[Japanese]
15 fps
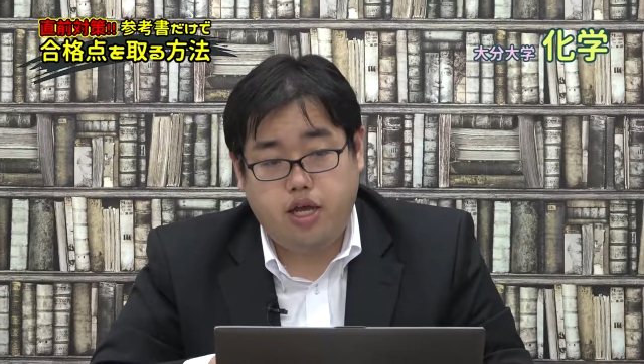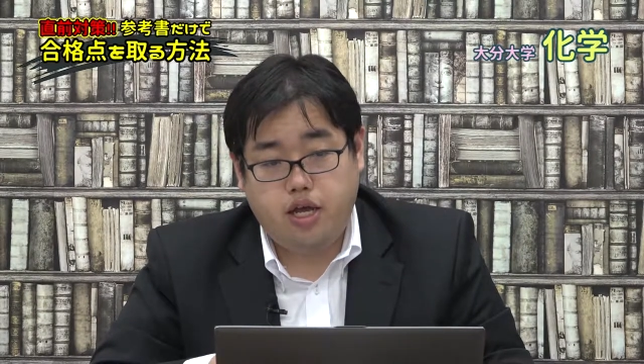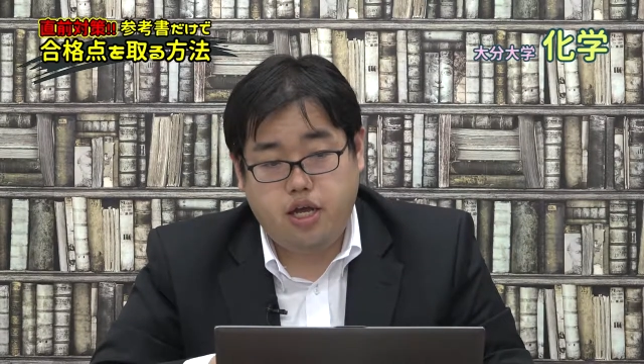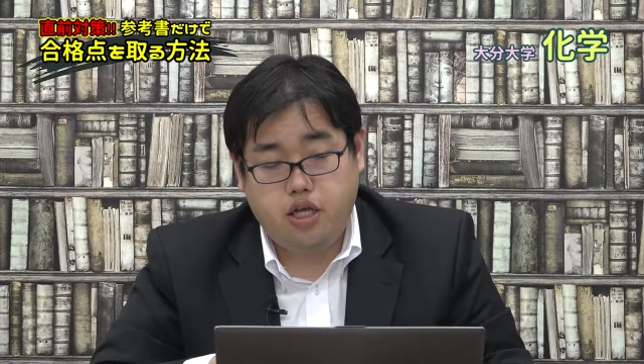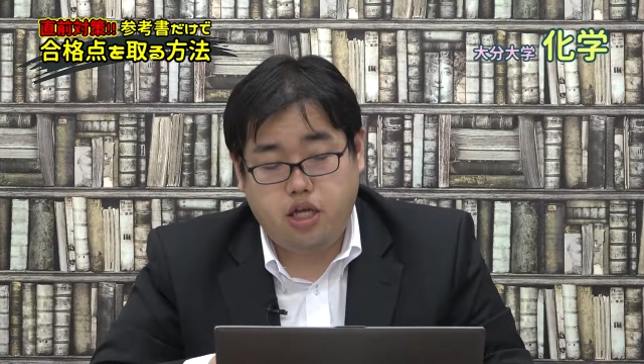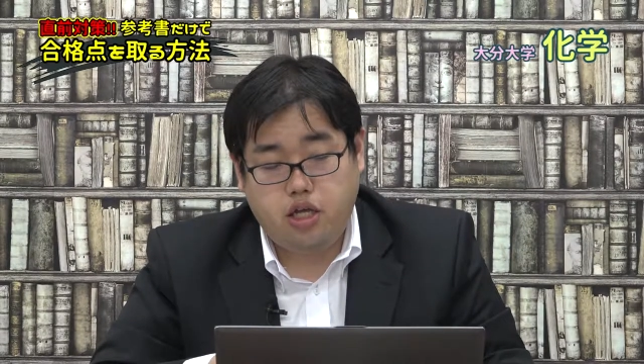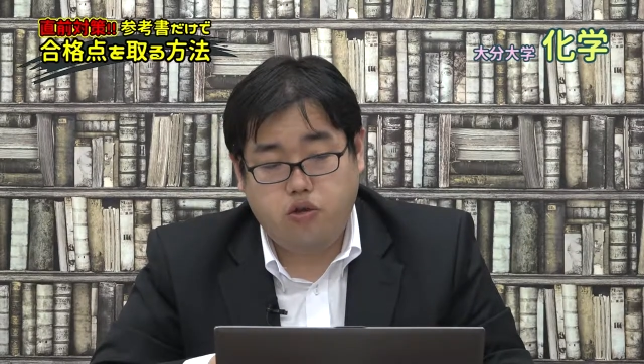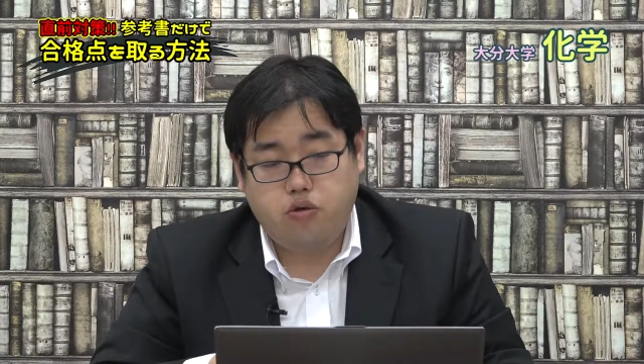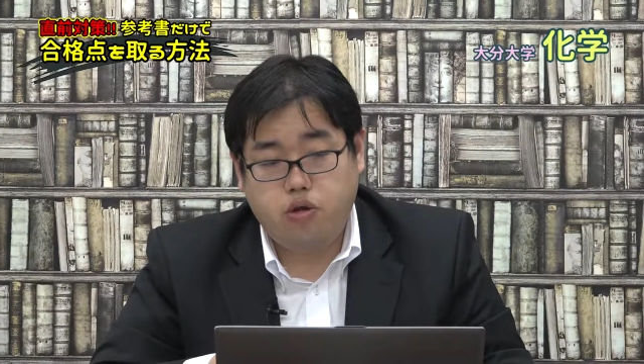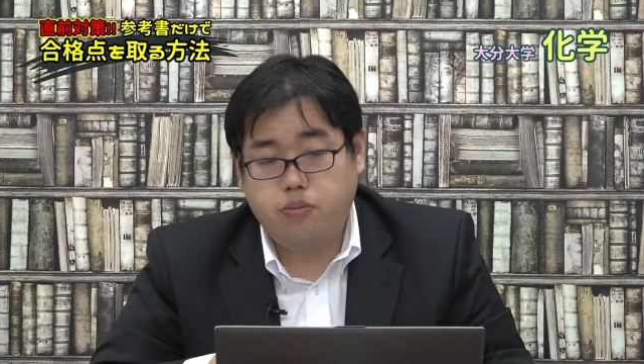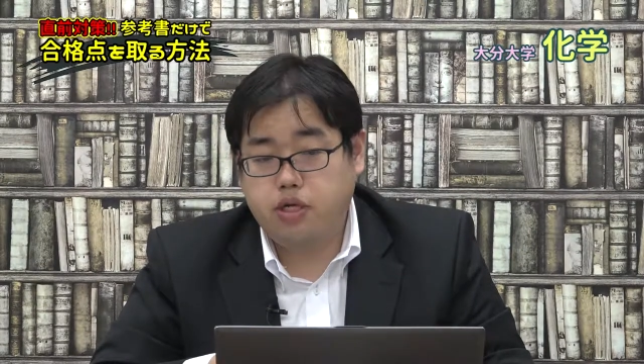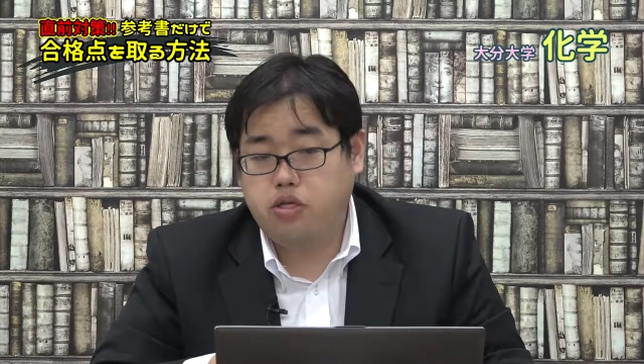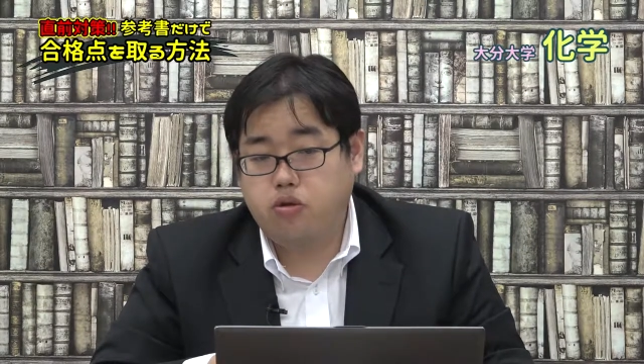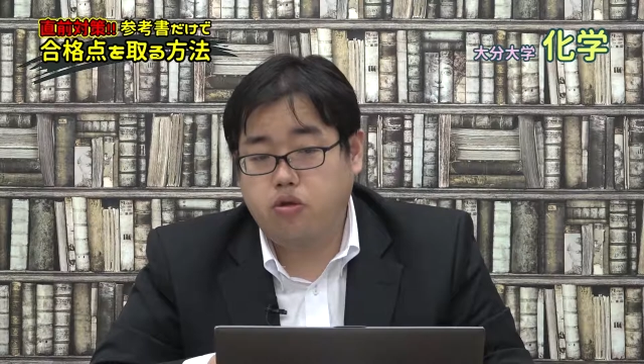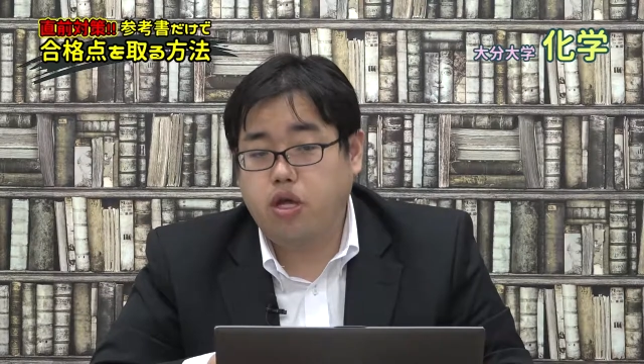えー、出ており
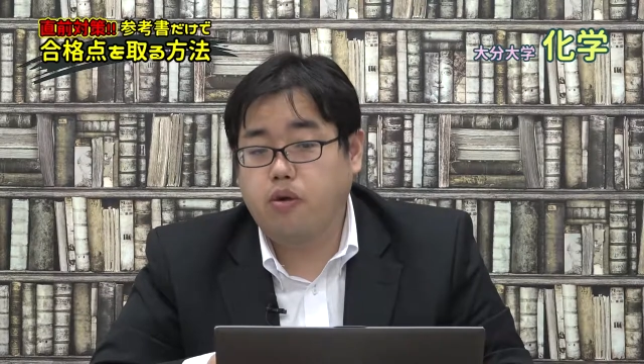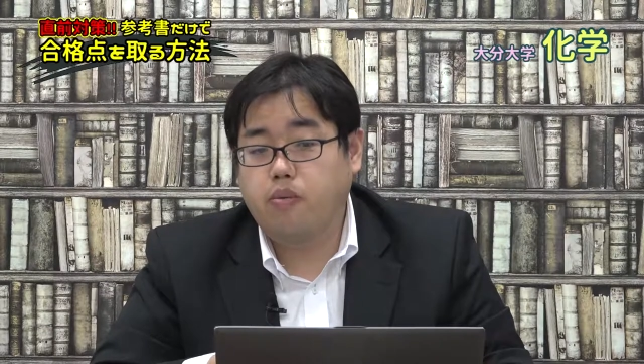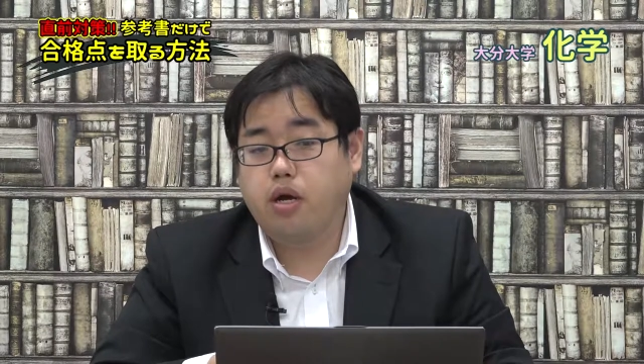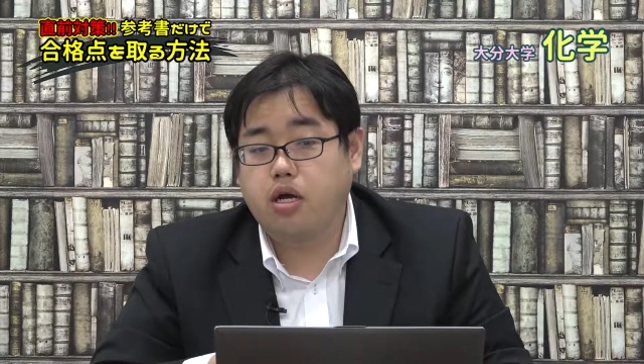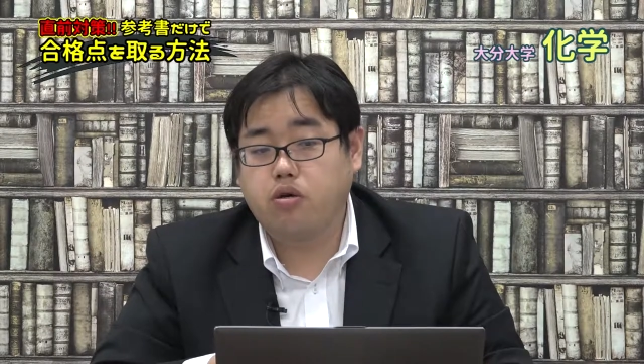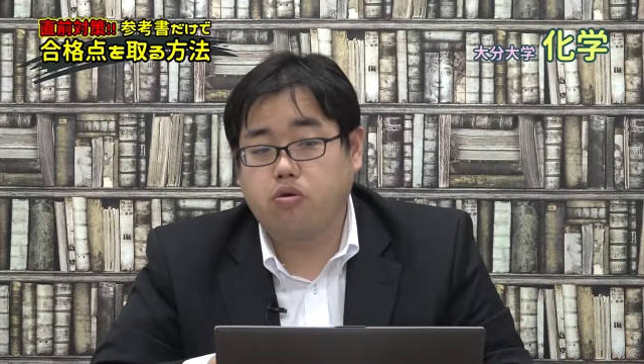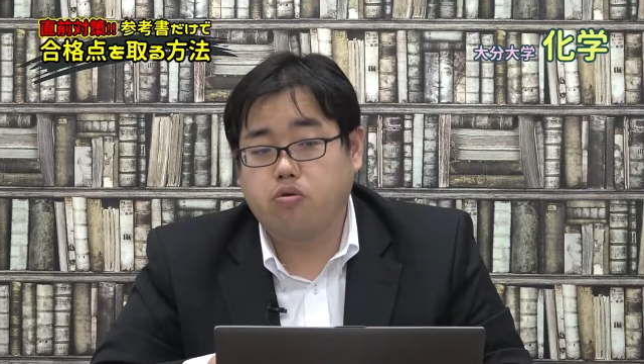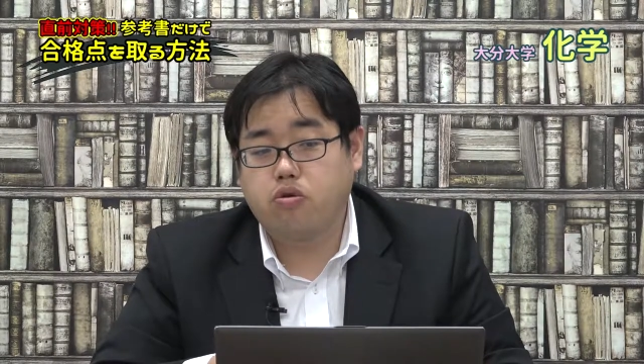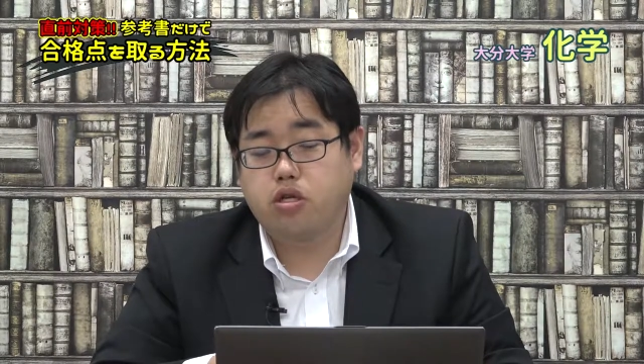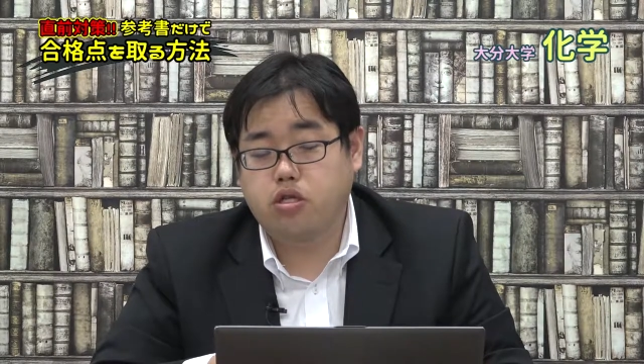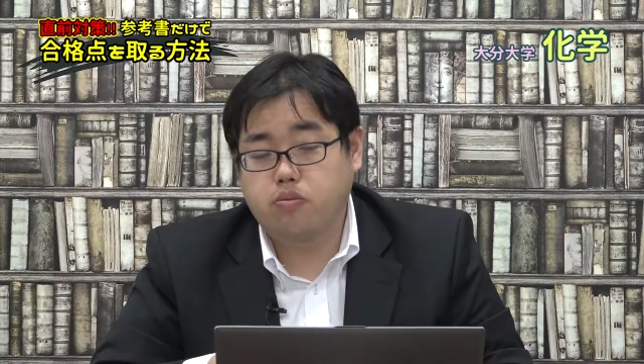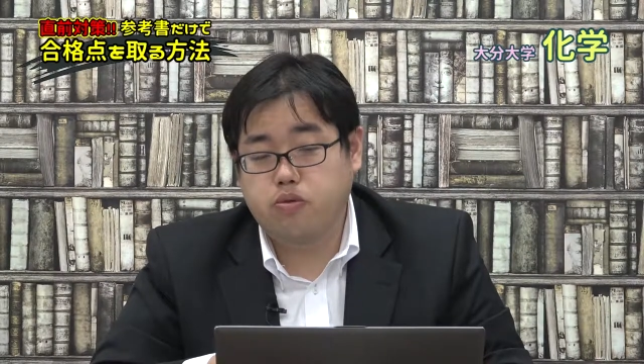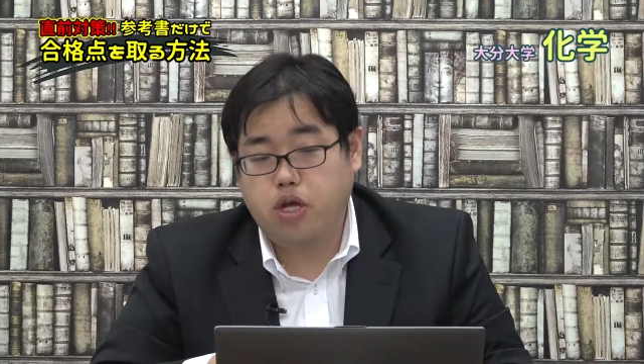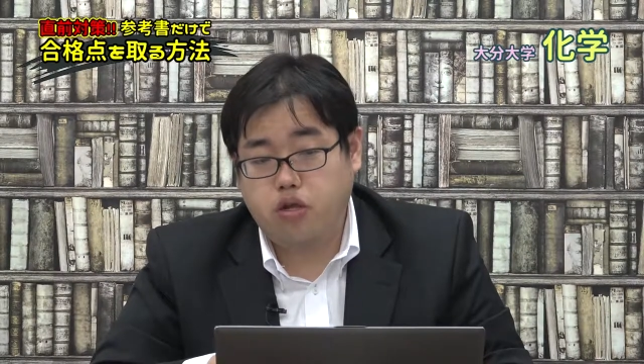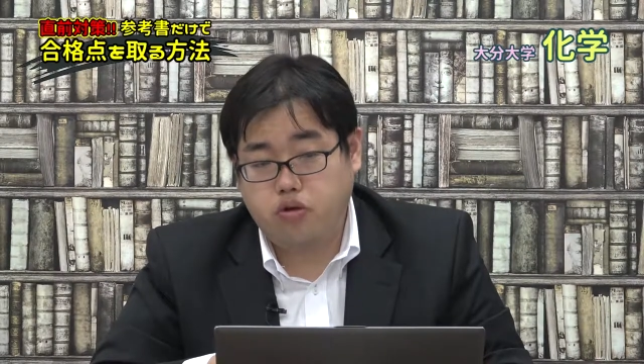ますので、まあ、国
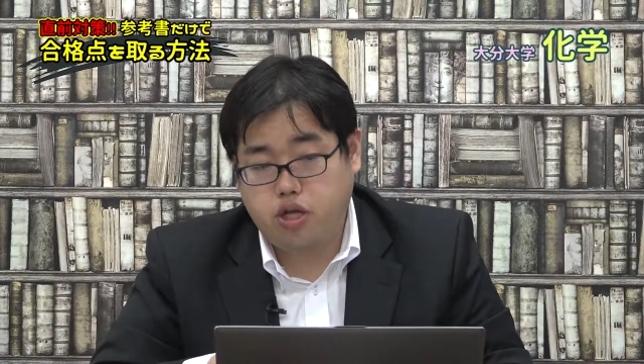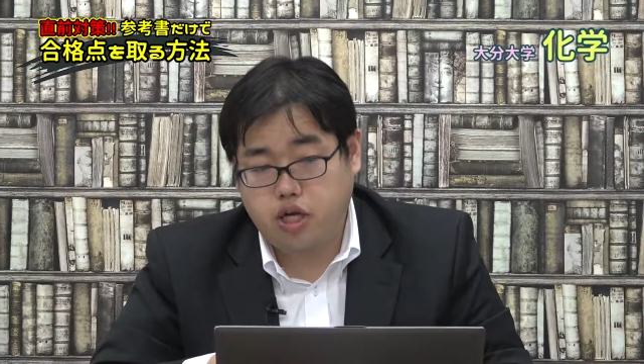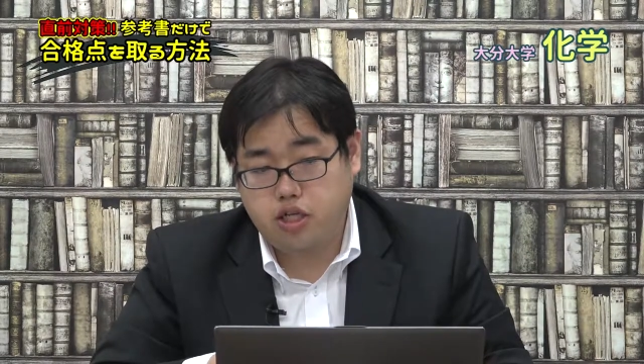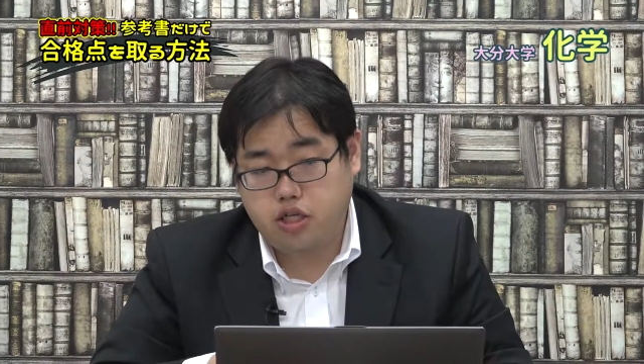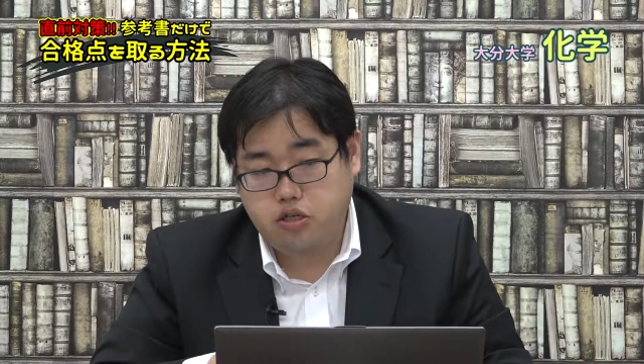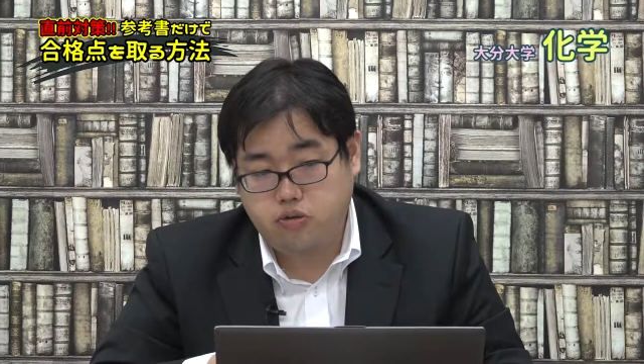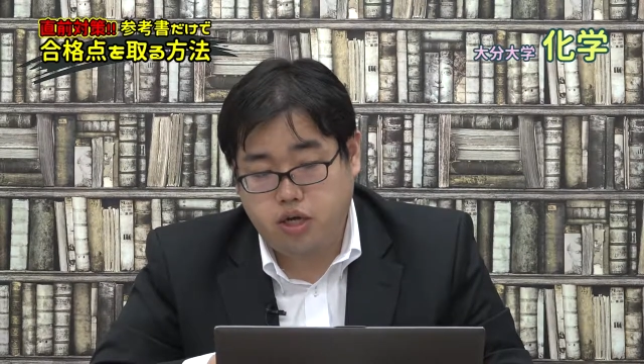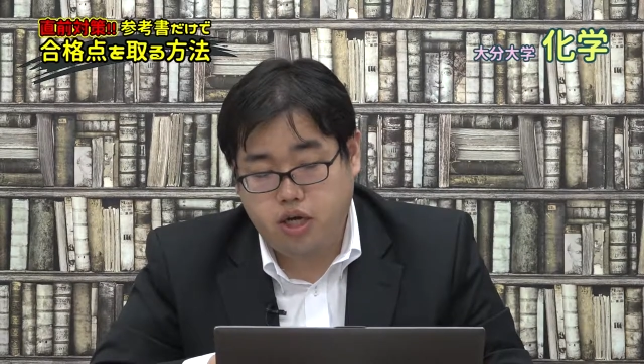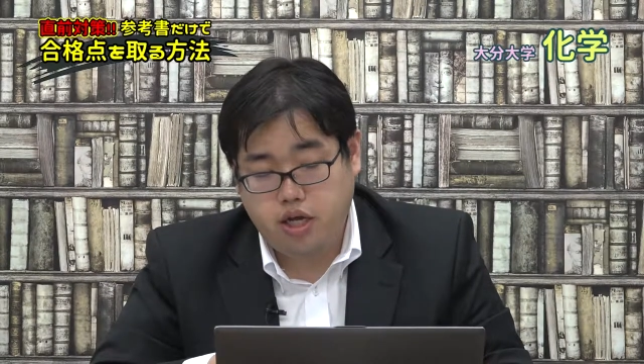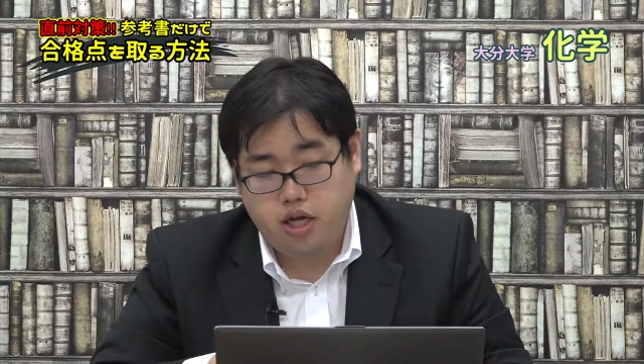立向けの対策は、